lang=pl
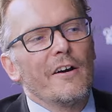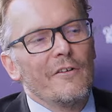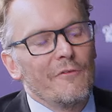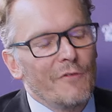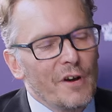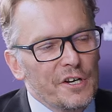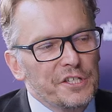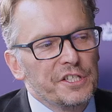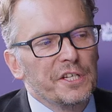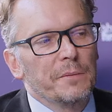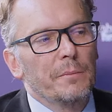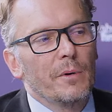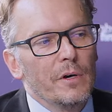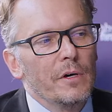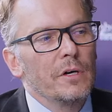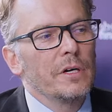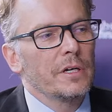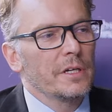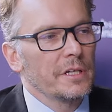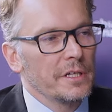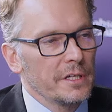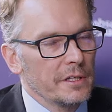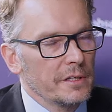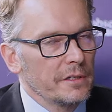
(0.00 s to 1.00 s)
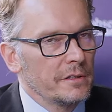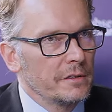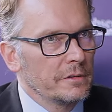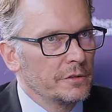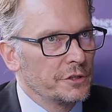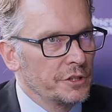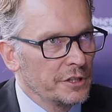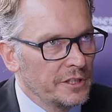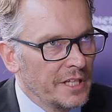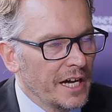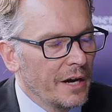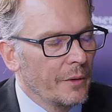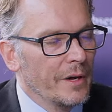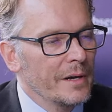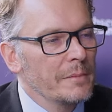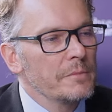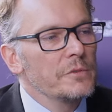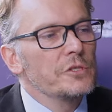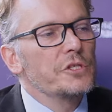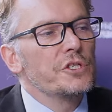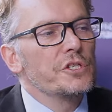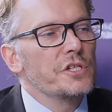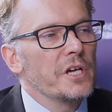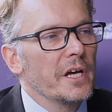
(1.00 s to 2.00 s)
Właśnie, bo e,
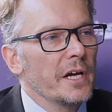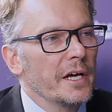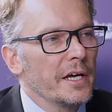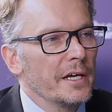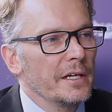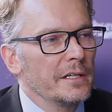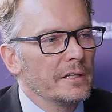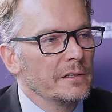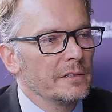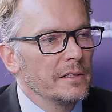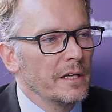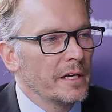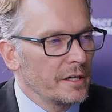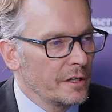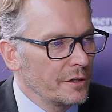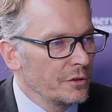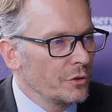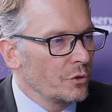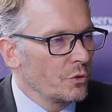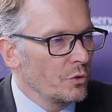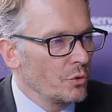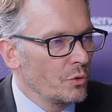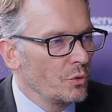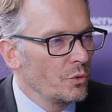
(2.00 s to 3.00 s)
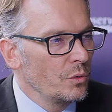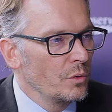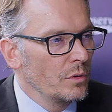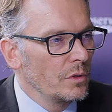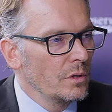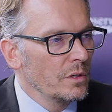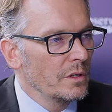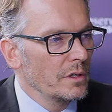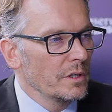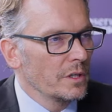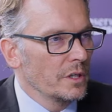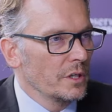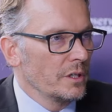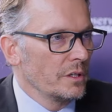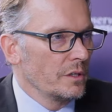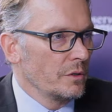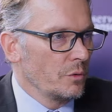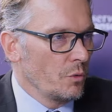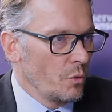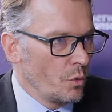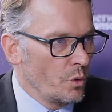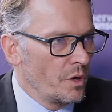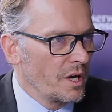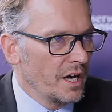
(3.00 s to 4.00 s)
czytałem, że na rynku e,
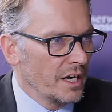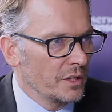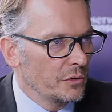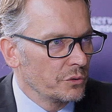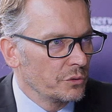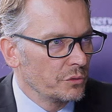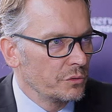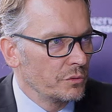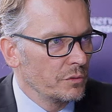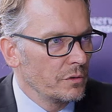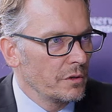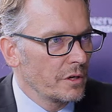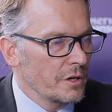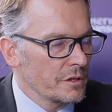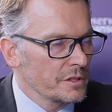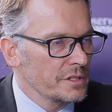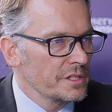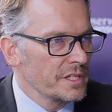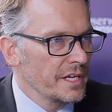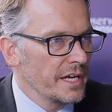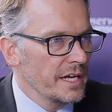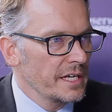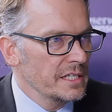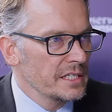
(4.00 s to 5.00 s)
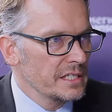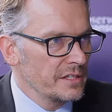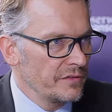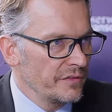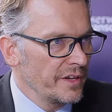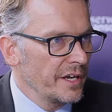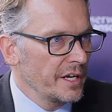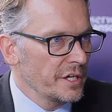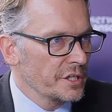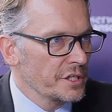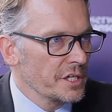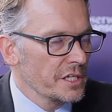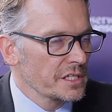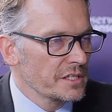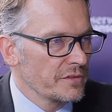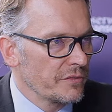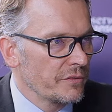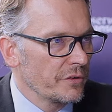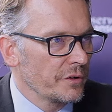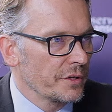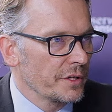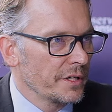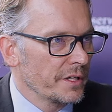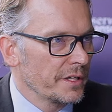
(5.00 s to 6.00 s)
uranu Rosja zwiększa
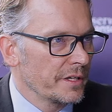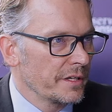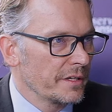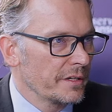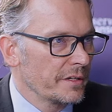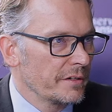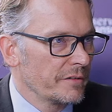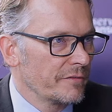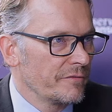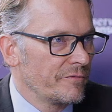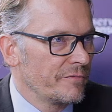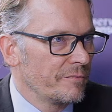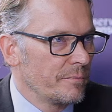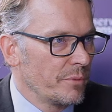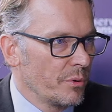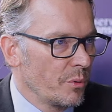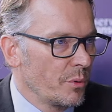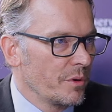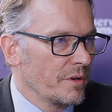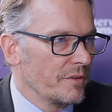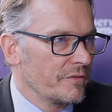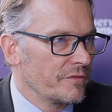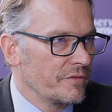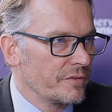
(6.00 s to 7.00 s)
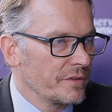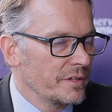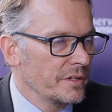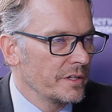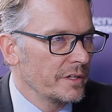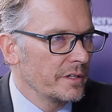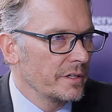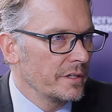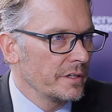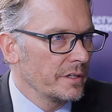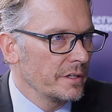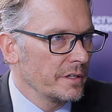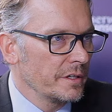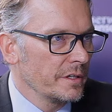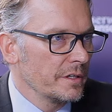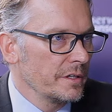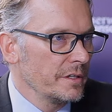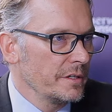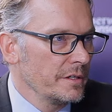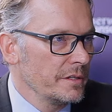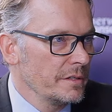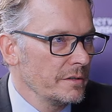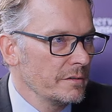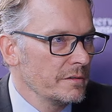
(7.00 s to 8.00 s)
swoje wpływy i
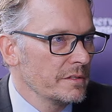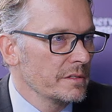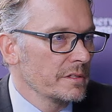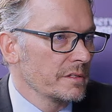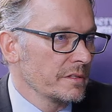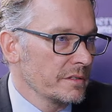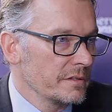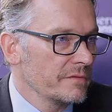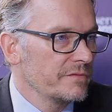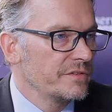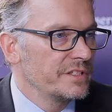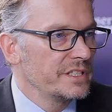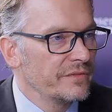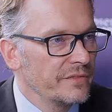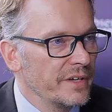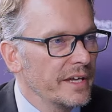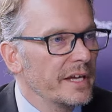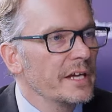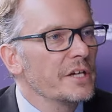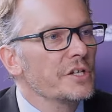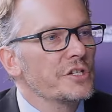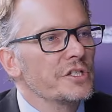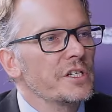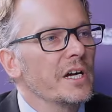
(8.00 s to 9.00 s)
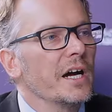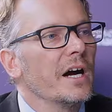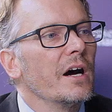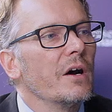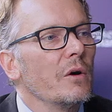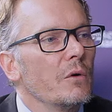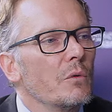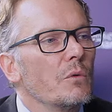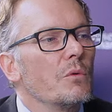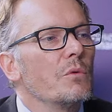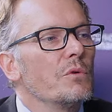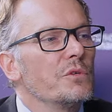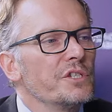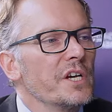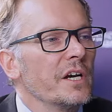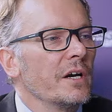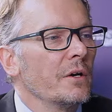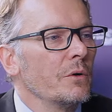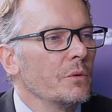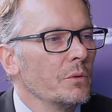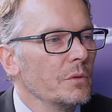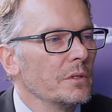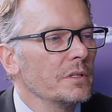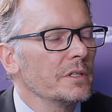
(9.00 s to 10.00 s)
zwiększa
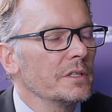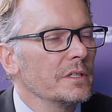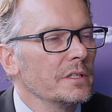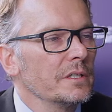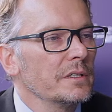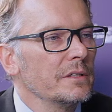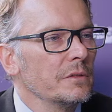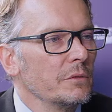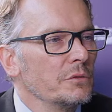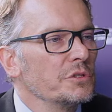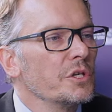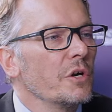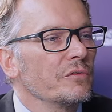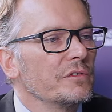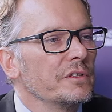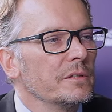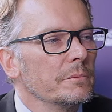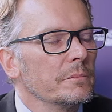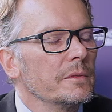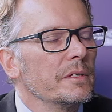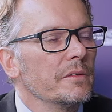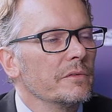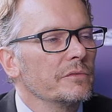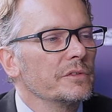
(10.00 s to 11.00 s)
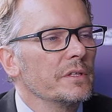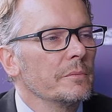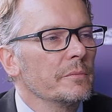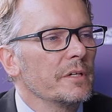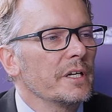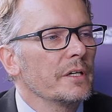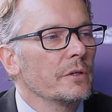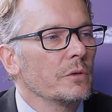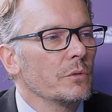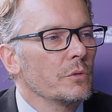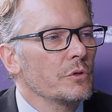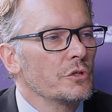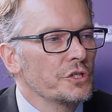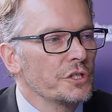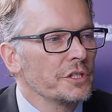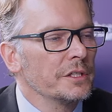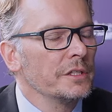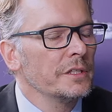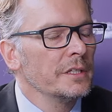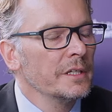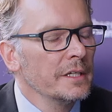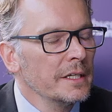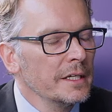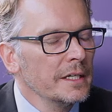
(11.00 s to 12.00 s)
udział, e, udział w, tym, w tym rynku.
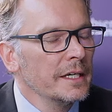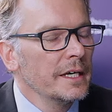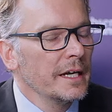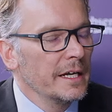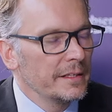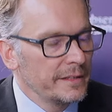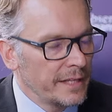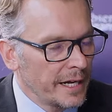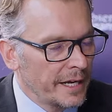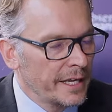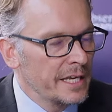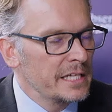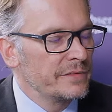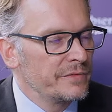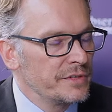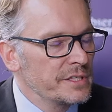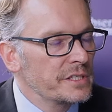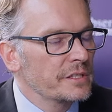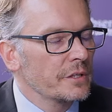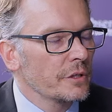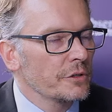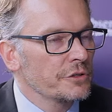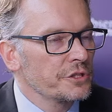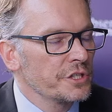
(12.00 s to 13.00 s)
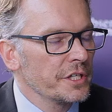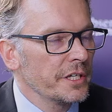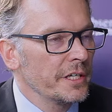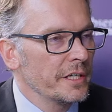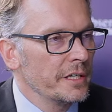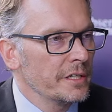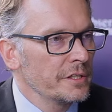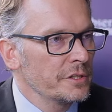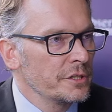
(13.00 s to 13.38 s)
Czy tak jest w istocie?